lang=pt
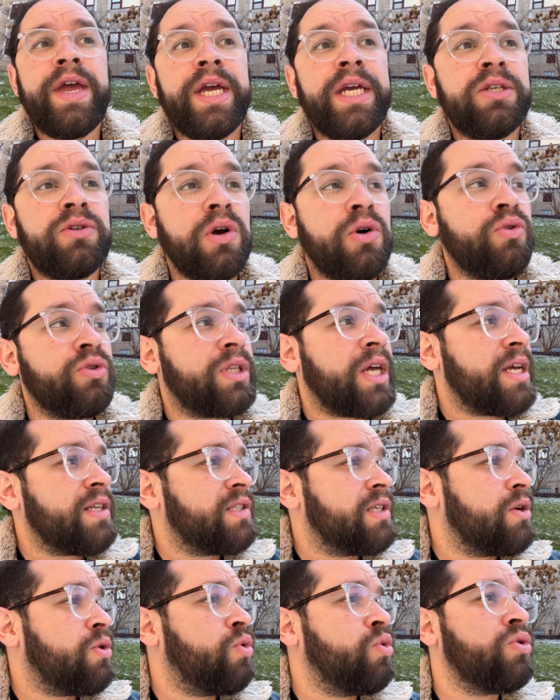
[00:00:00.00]
Isso
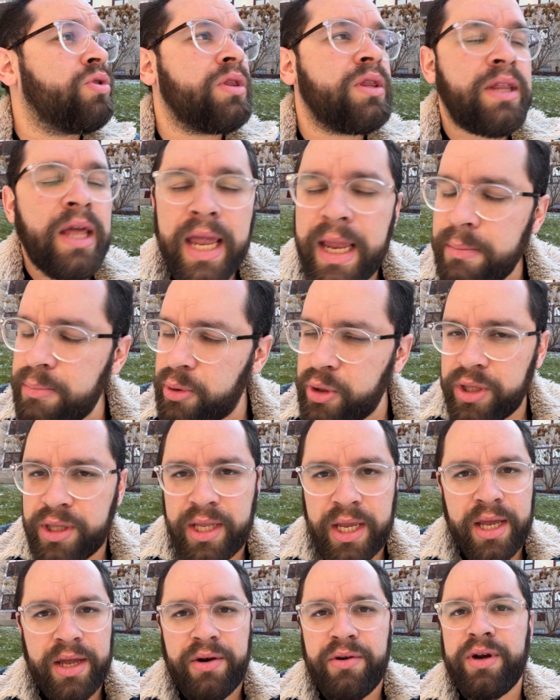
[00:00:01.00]
acontece o tempo
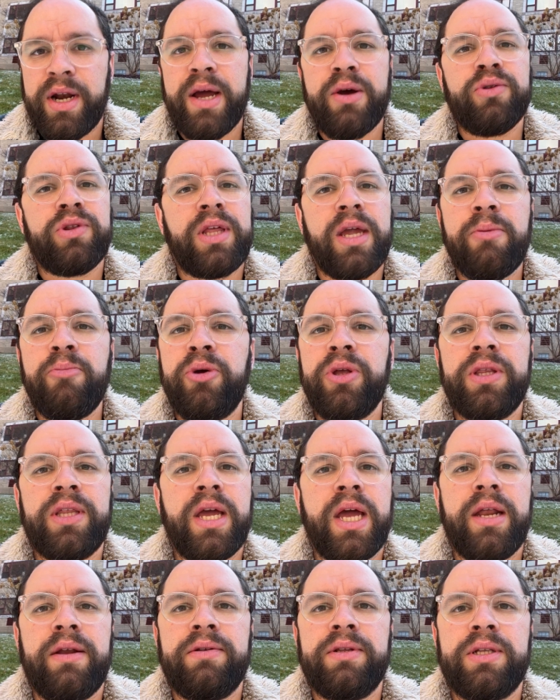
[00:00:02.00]
inteiro, né? O tempo
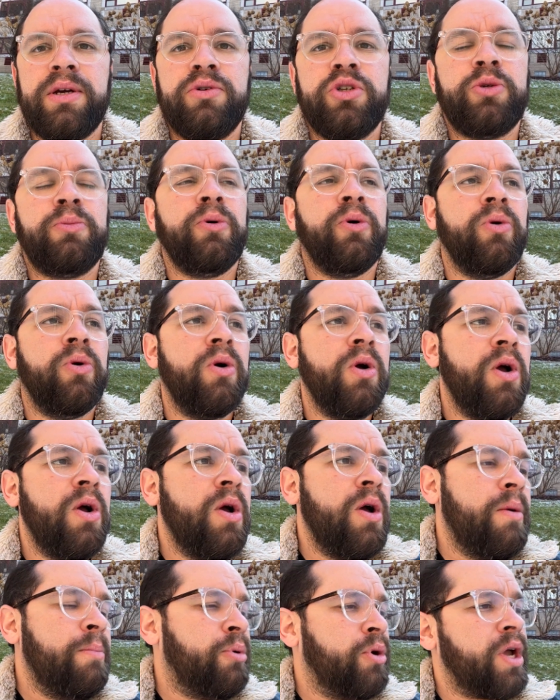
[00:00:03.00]
inteiro. Então, tipo,
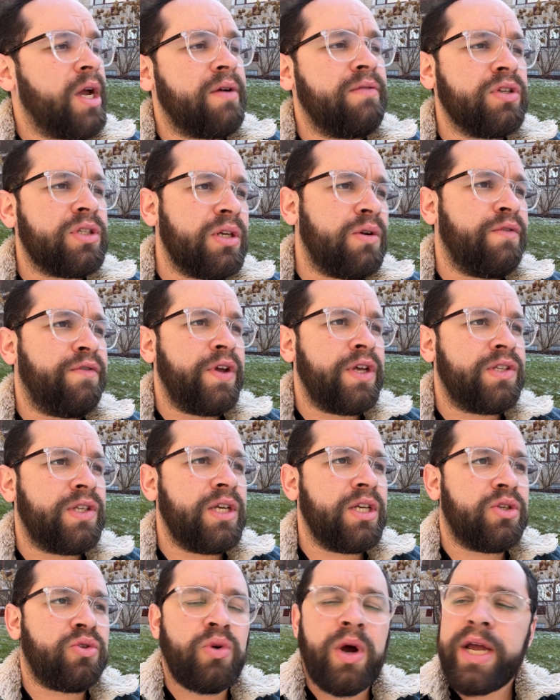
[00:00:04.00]
por que, que você não fez
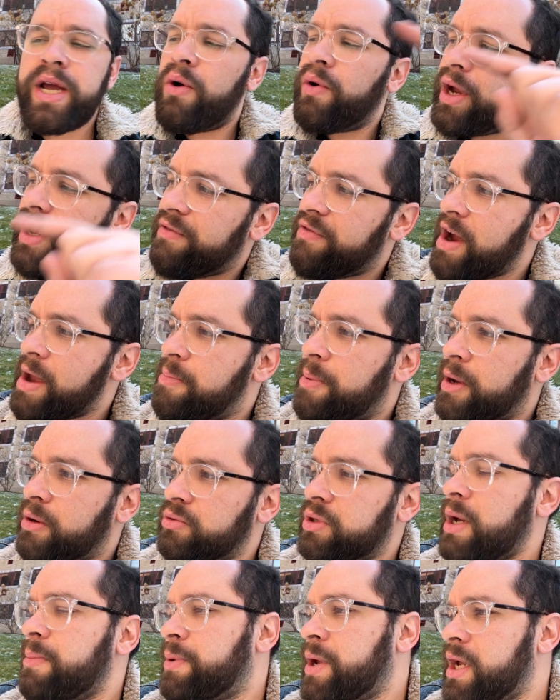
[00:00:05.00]
isso? Aí alguém vai
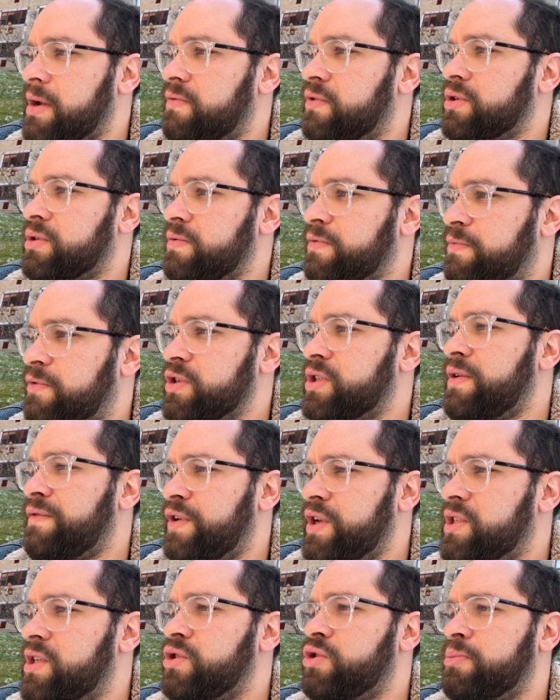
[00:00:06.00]
perguntar, ah, por que, que você
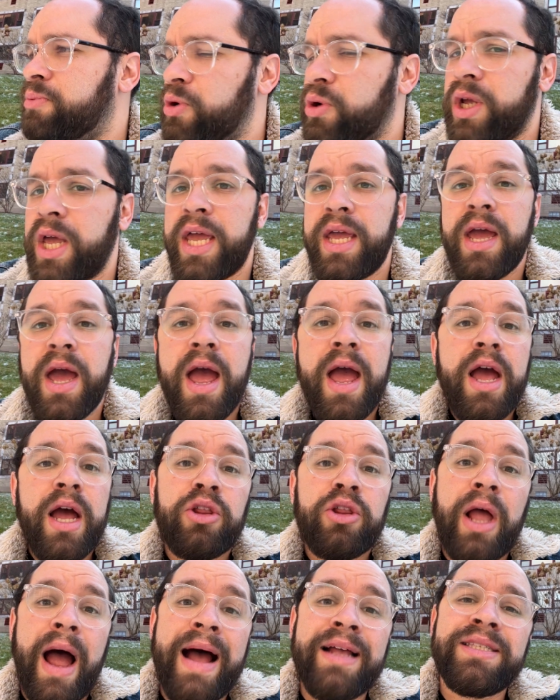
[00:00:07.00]
fez isso? Porque
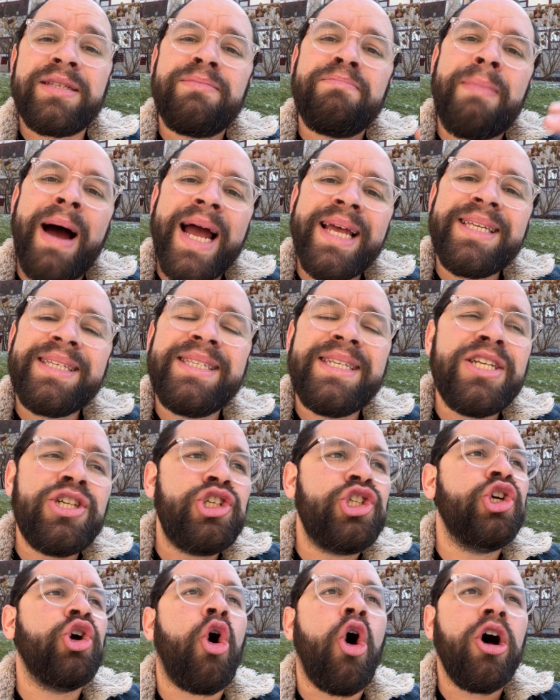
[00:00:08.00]
as mais
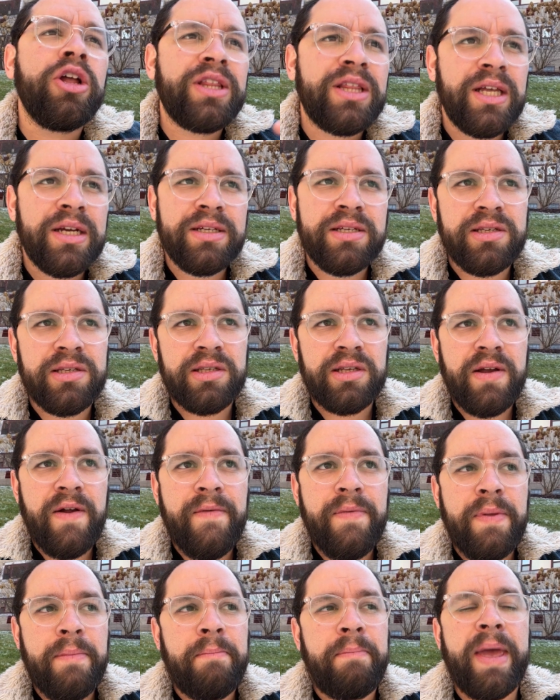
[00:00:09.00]
idiotas
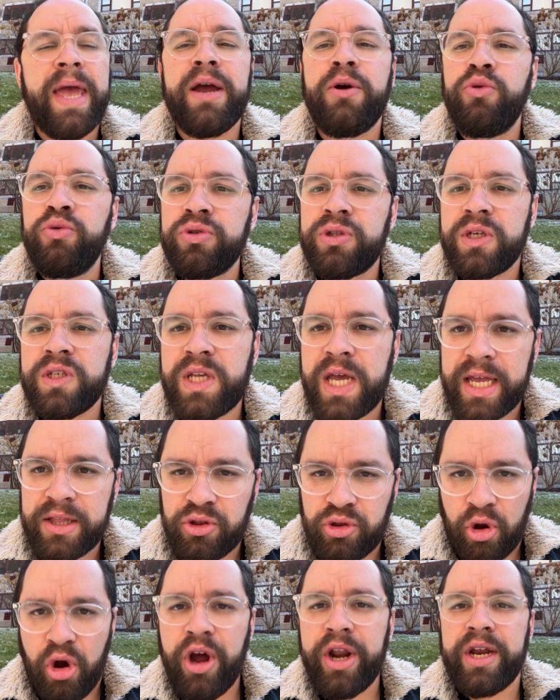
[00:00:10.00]
perguntas
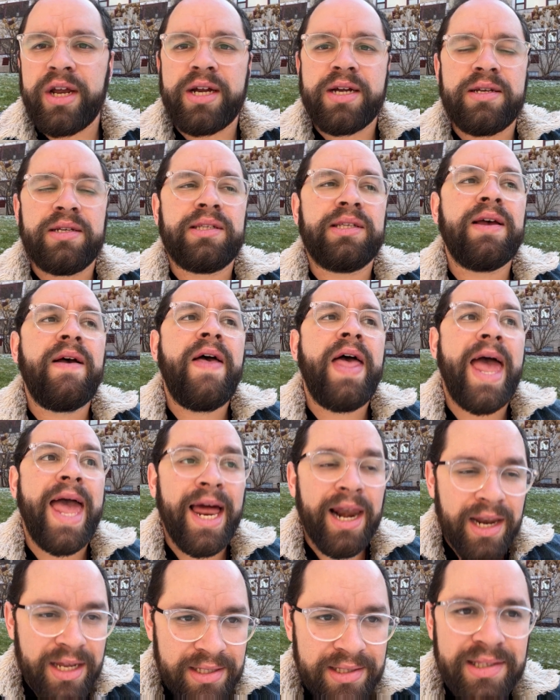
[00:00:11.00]
retóricas,
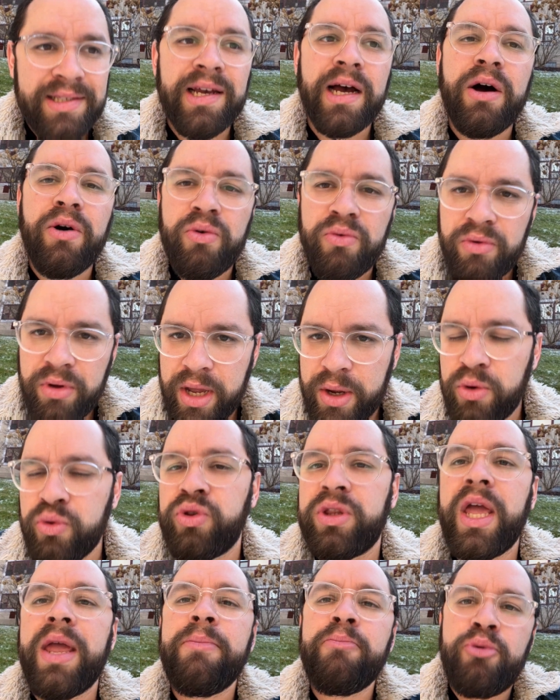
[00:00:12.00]
elas são
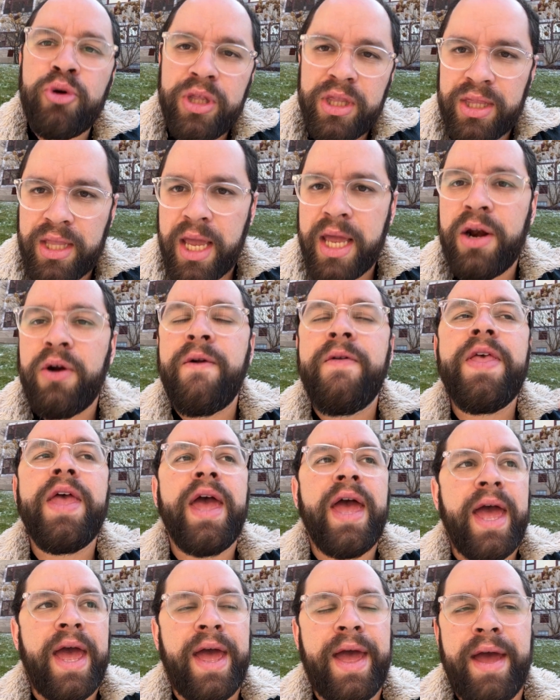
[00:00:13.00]
o tempo inteiro
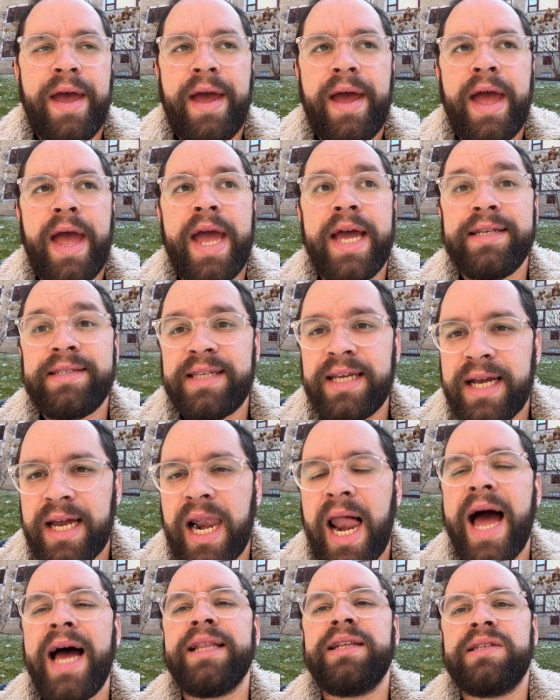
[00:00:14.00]
é,
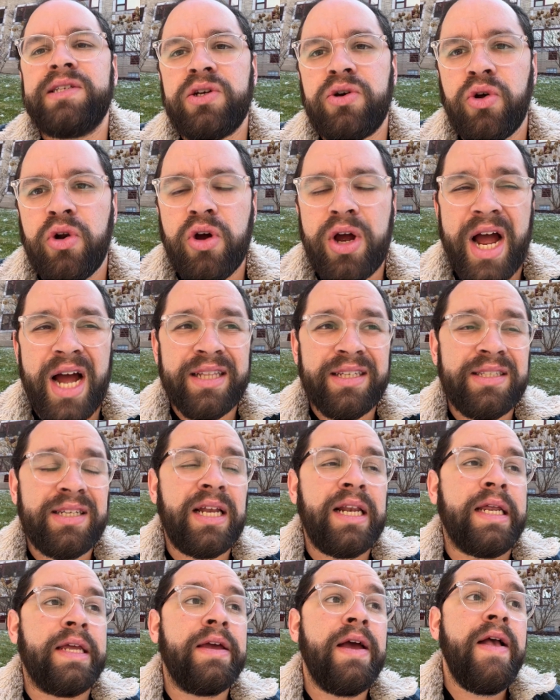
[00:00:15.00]
recicladas e colocadas
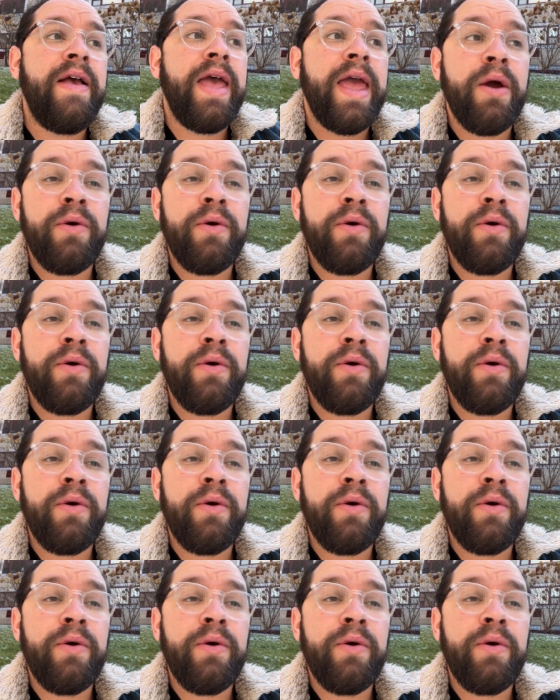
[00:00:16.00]
ali.